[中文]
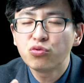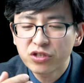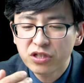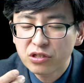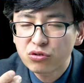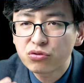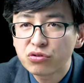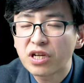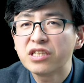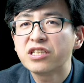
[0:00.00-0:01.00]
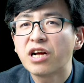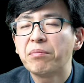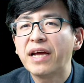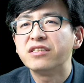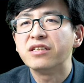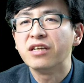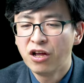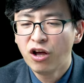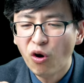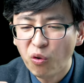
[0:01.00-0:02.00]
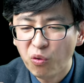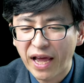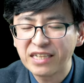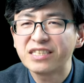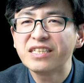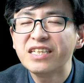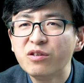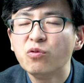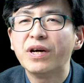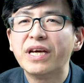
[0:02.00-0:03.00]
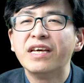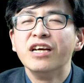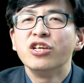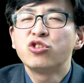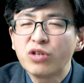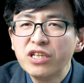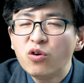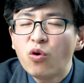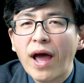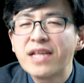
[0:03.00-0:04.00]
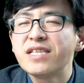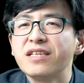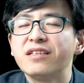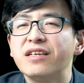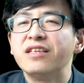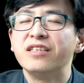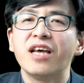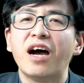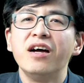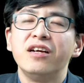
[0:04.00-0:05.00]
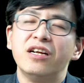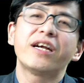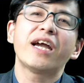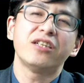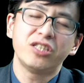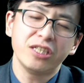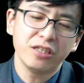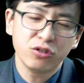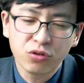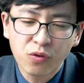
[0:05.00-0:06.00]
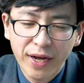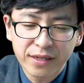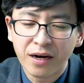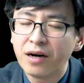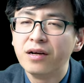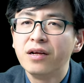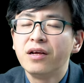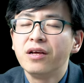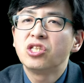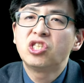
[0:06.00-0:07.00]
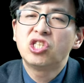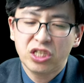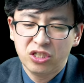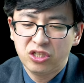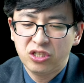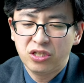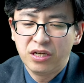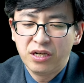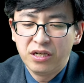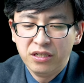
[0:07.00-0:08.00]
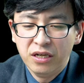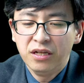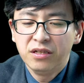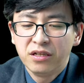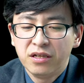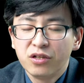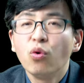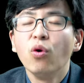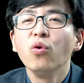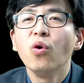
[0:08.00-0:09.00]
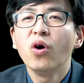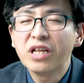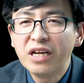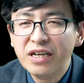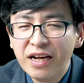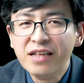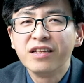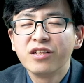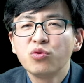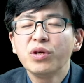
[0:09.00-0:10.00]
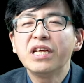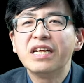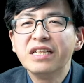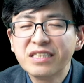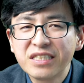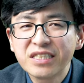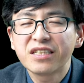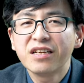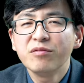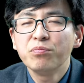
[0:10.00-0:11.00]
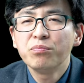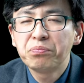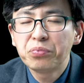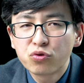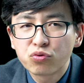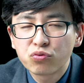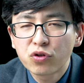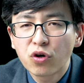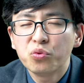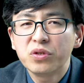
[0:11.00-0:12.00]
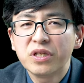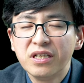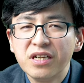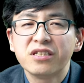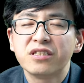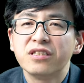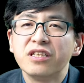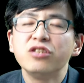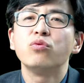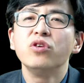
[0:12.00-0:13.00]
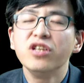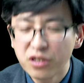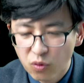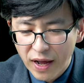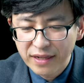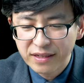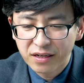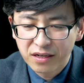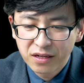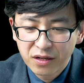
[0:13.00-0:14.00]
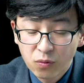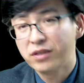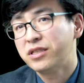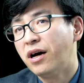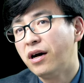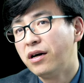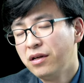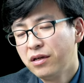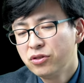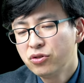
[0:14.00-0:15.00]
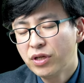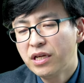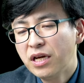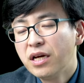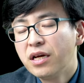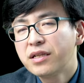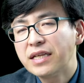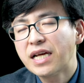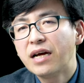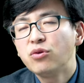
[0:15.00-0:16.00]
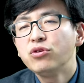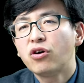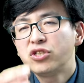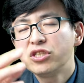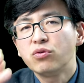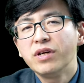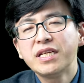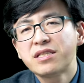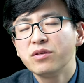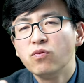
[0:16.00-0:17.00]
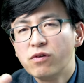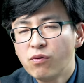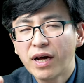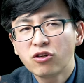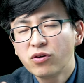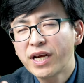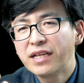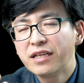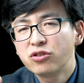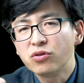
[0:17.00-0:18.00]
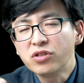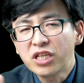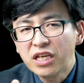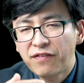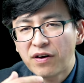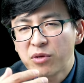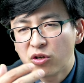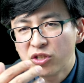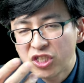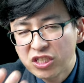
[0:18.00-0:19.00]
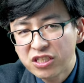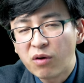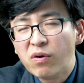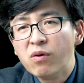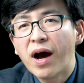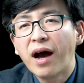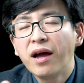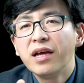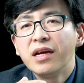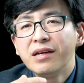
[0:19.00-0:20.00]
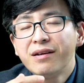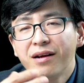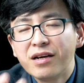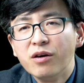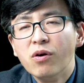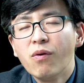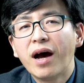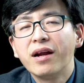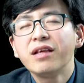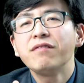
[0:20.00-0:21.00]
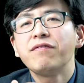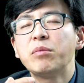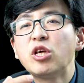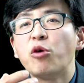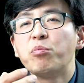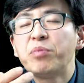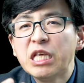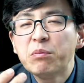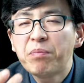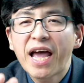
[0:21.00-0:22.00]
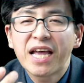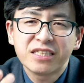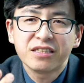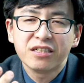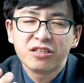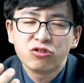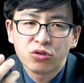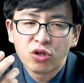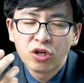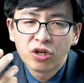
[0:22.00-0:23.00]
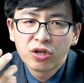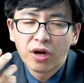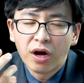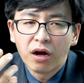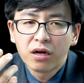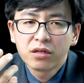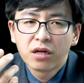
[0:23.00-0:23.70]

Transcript: 出生的时候就像一张白纸，后来是因为随着环境的影响，人开始渐渐学坏的哈，这个是人。堕落的人对人自身不足够的认识的一种乐观的妄想啊，所以大家遇到这种类似文化当中概念的时候，第一方面要欣赏文化、认可文化，另一方面要批判性的去啊